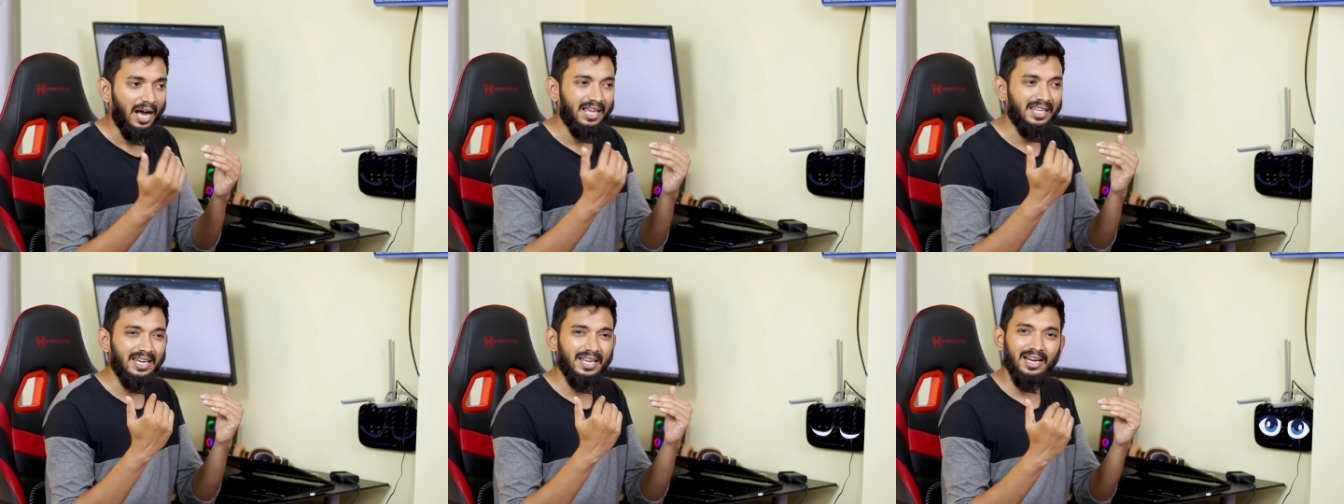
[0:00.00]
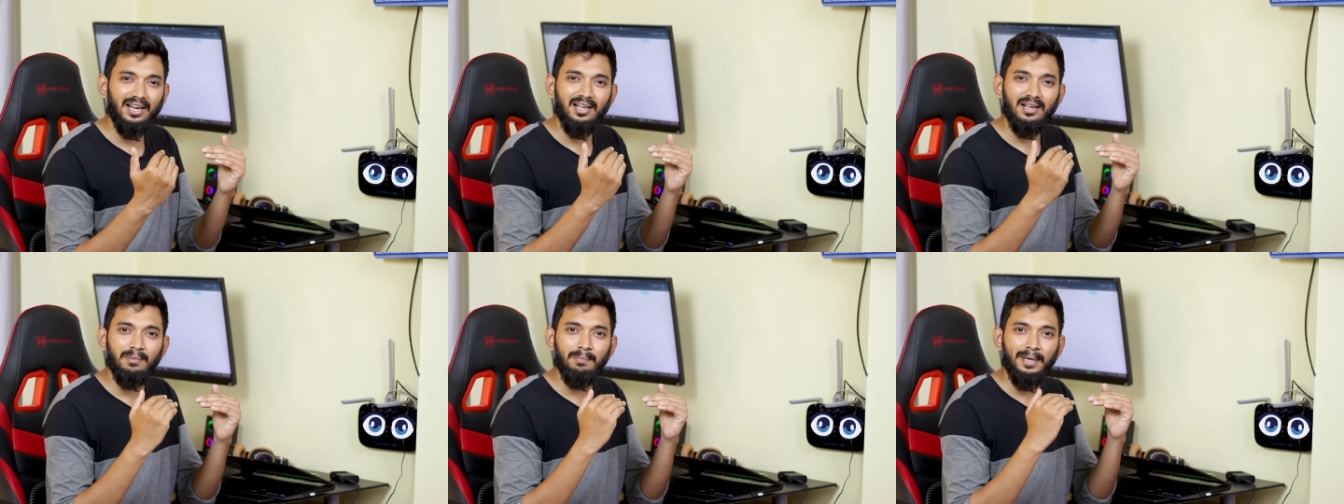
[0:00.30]
அதில்
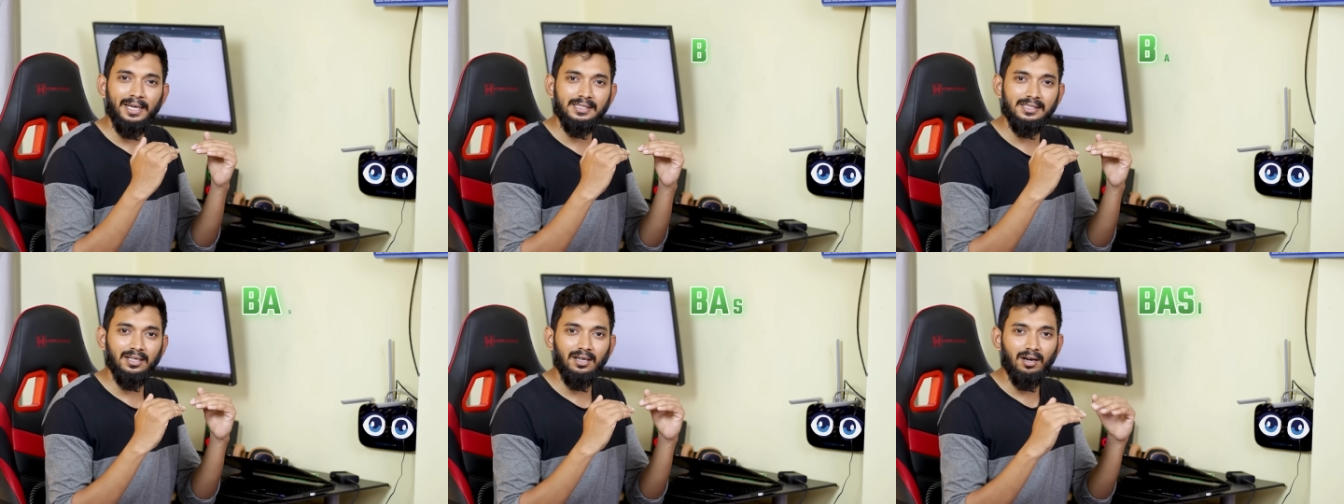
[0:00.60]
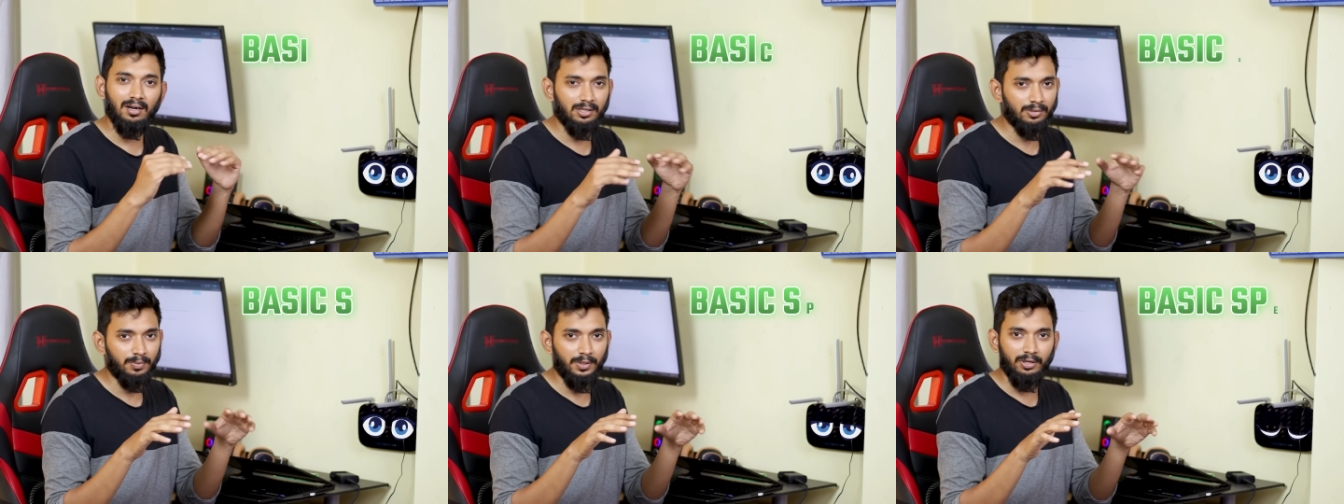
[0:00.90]
எனக்கு
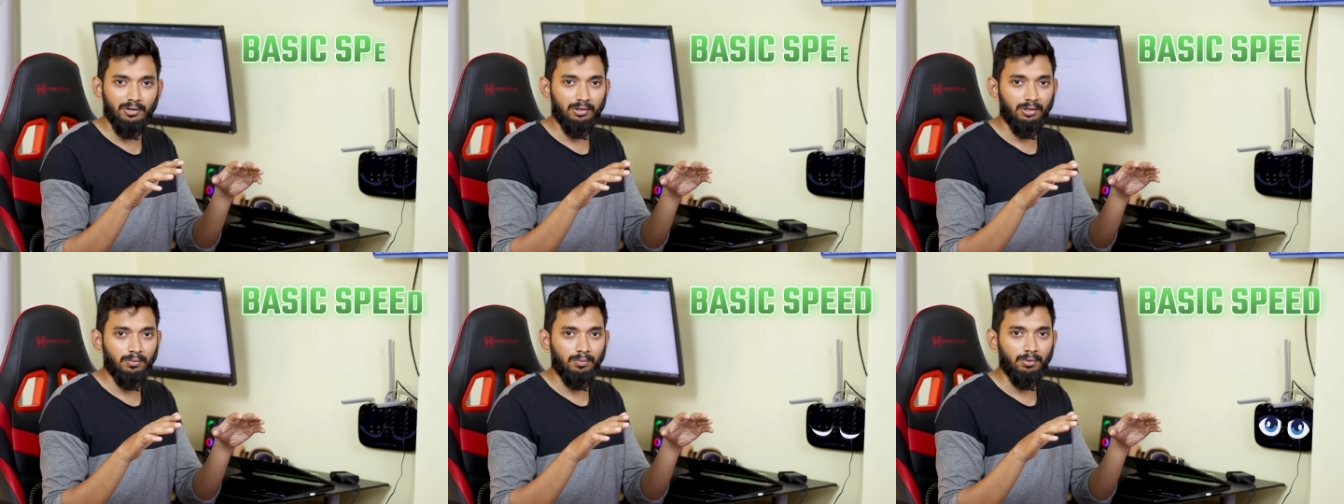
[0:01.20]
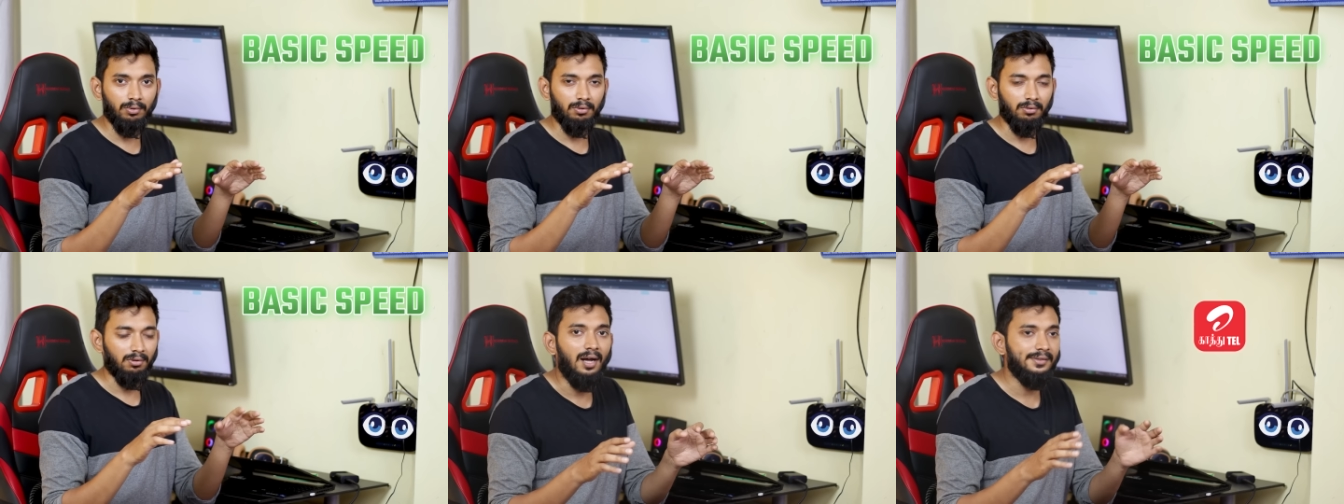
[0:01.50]
பேசிக்கான ஸ்பீடு வந்து
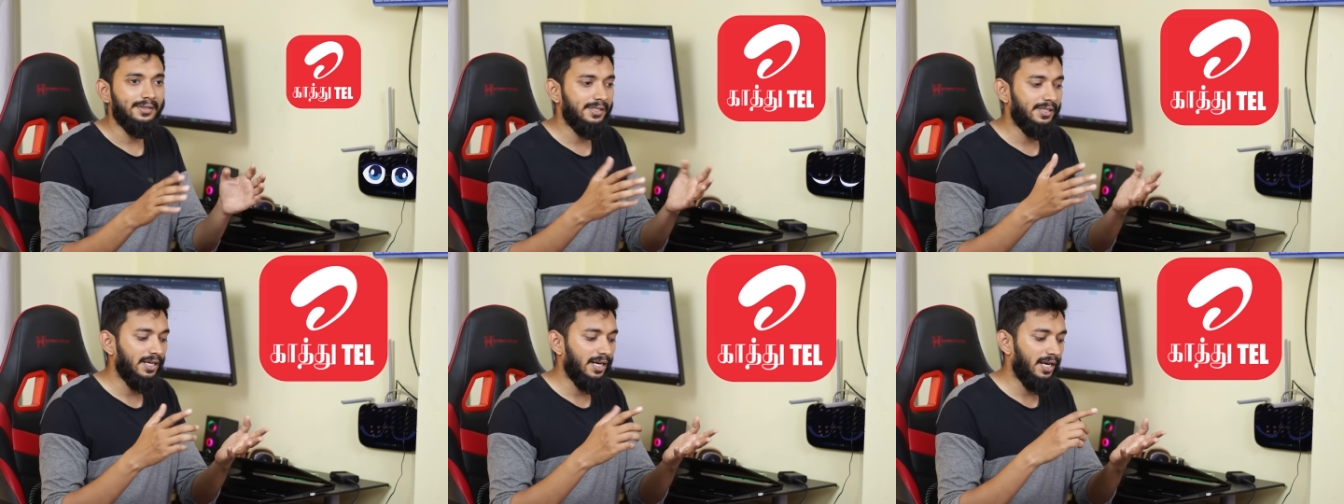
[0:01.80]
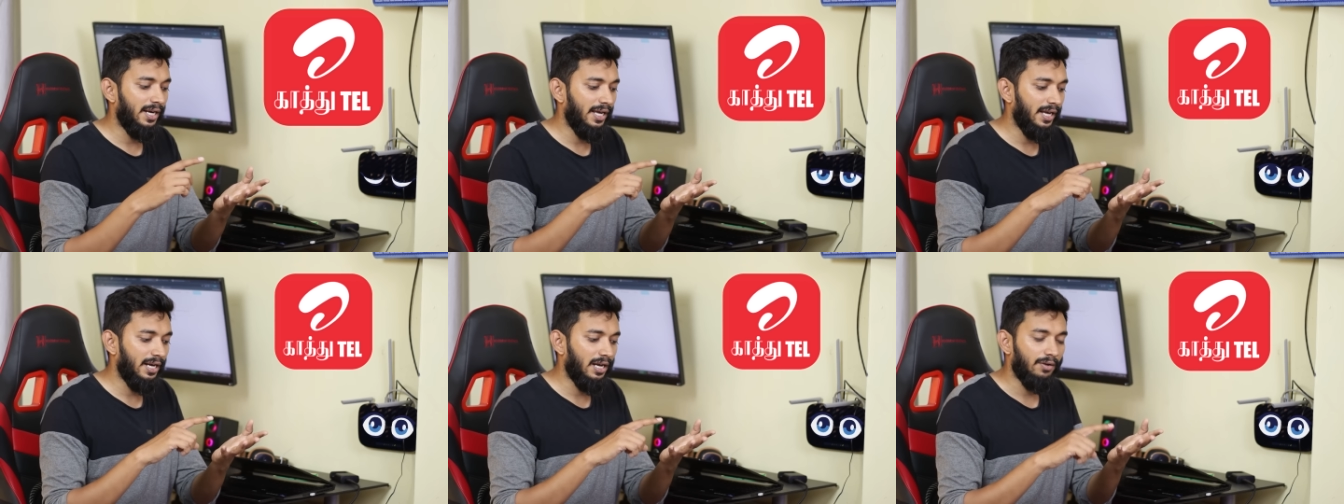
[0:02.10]
போதும்
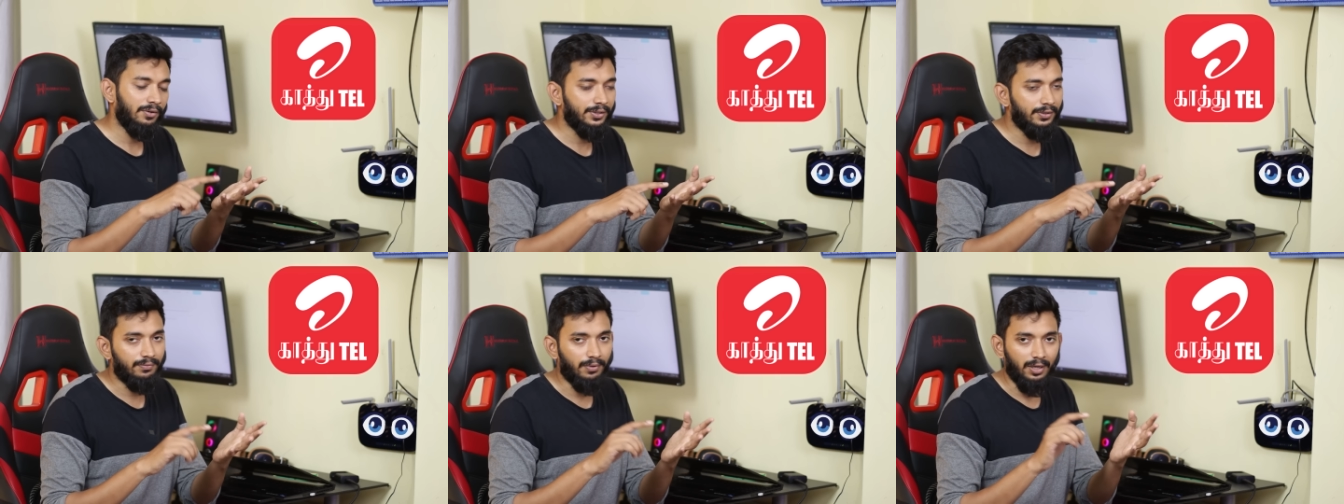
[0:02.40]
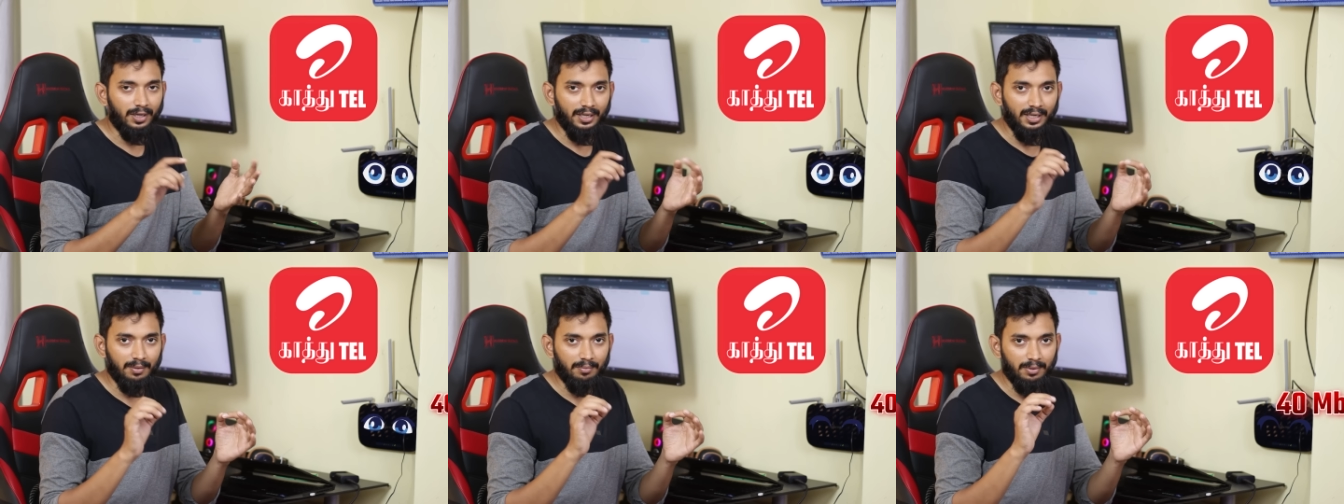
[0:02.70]
காத்துட்டெல்லையே நான் வந்து ஃபார்ட்டி